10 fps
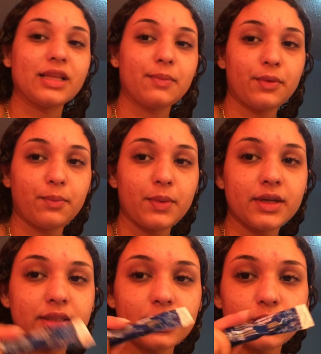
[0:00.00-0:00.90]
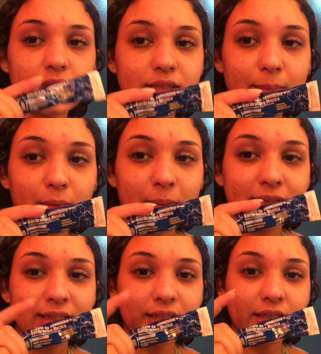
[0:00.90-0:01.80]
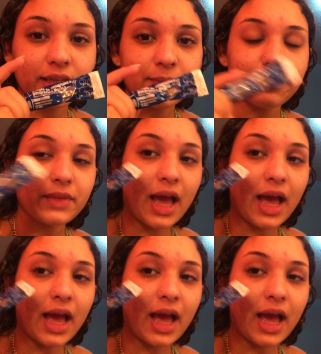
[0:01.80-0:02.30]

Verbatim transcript: pro piercing, eu uso essa pomada aqui,